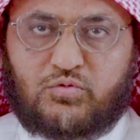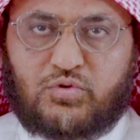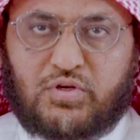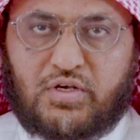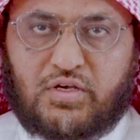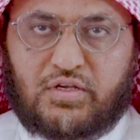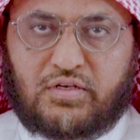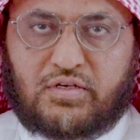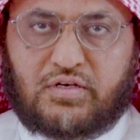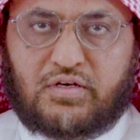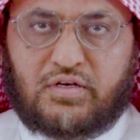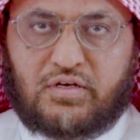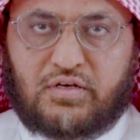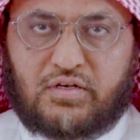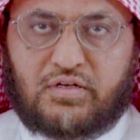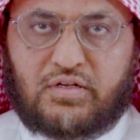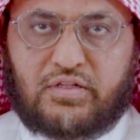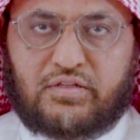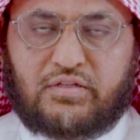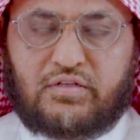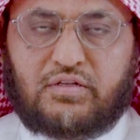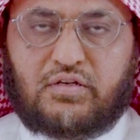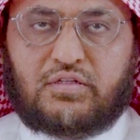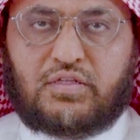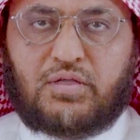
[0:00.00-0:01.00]
أولئك
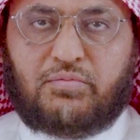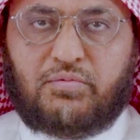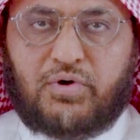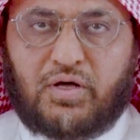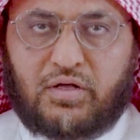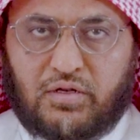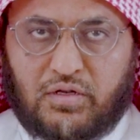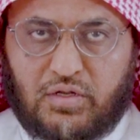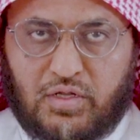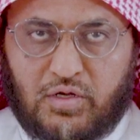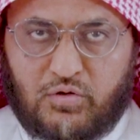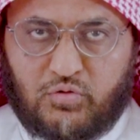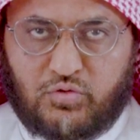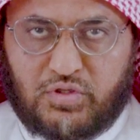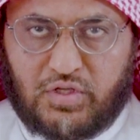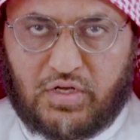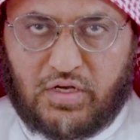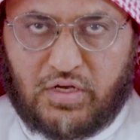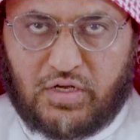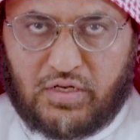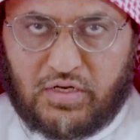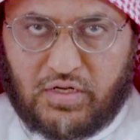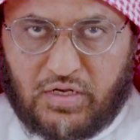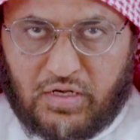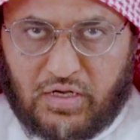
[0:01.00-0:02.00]
الذين طبع الله
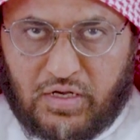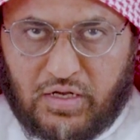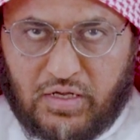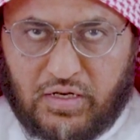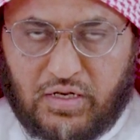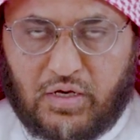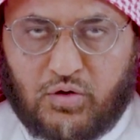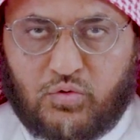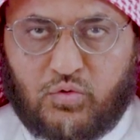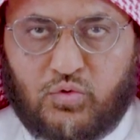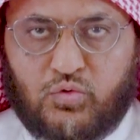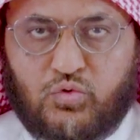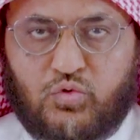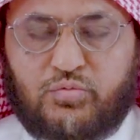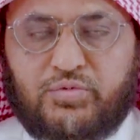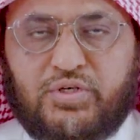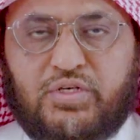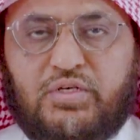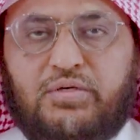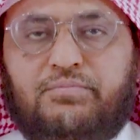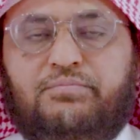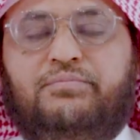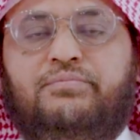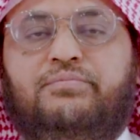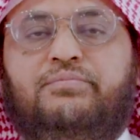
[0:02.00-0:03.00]
تعالى على
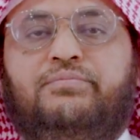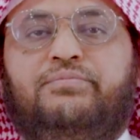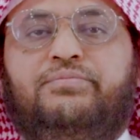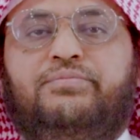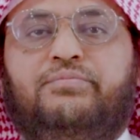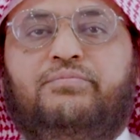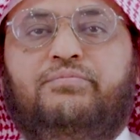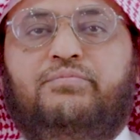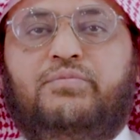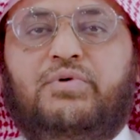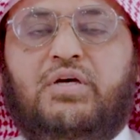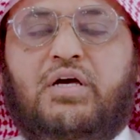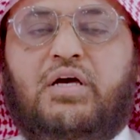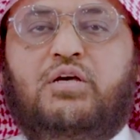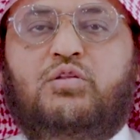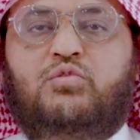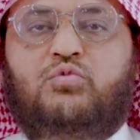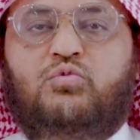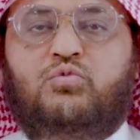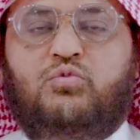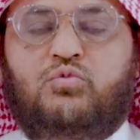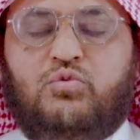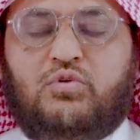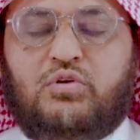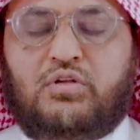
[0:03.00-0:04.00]
قلوبهم
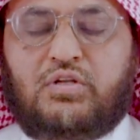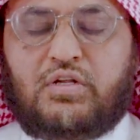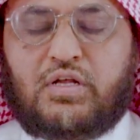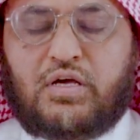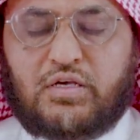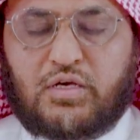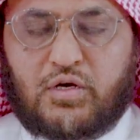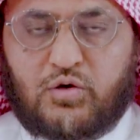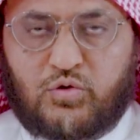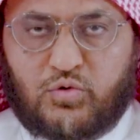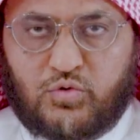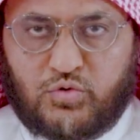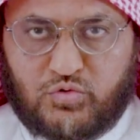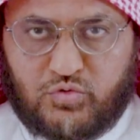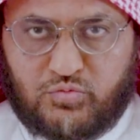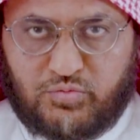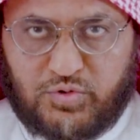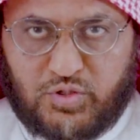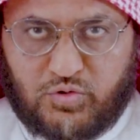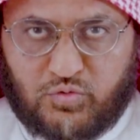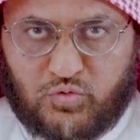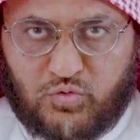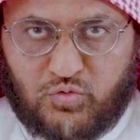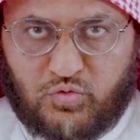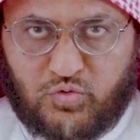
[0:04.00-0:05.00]
بحيث لا يخرج
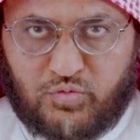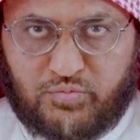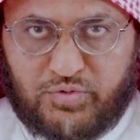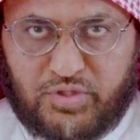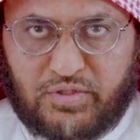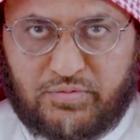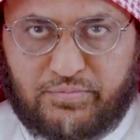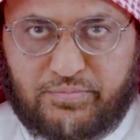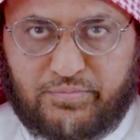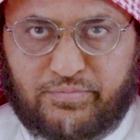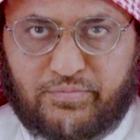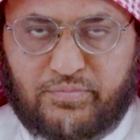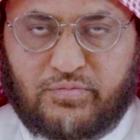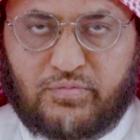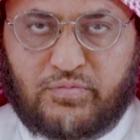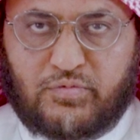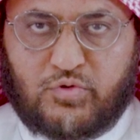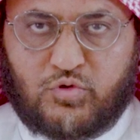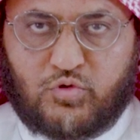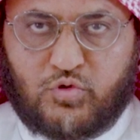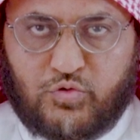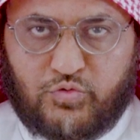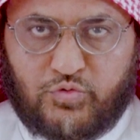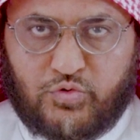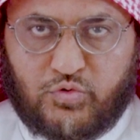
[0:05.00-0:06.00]
من قلوبهم
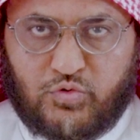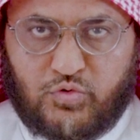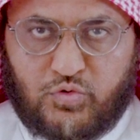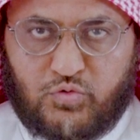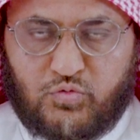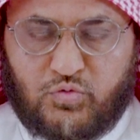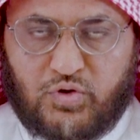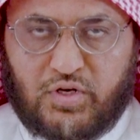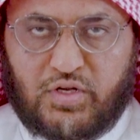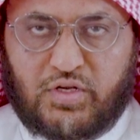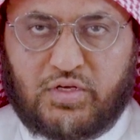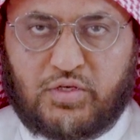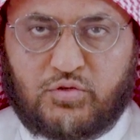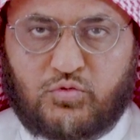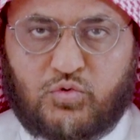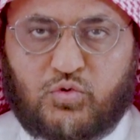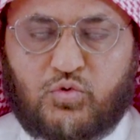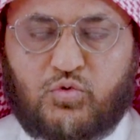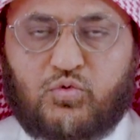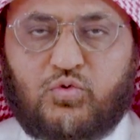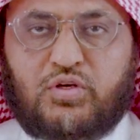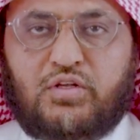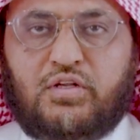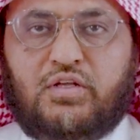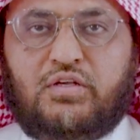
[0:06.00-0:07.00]
كفر ولا
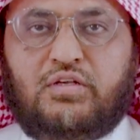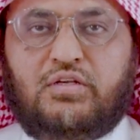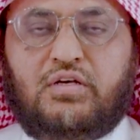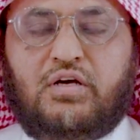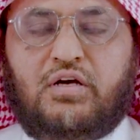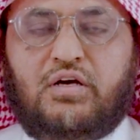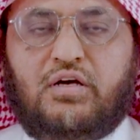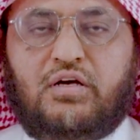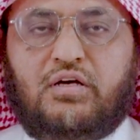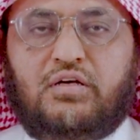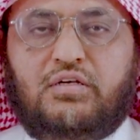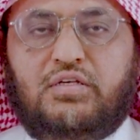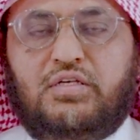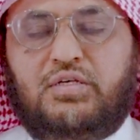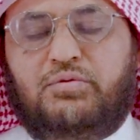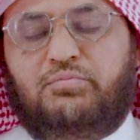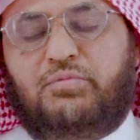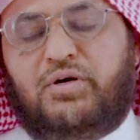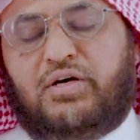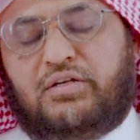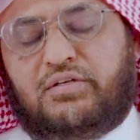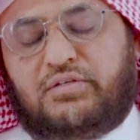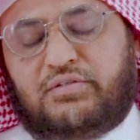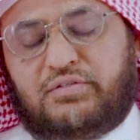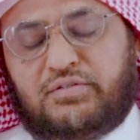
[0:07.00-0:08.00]
يدخل إليها
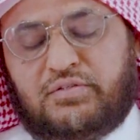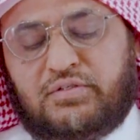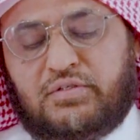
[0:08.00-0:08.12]
إيمان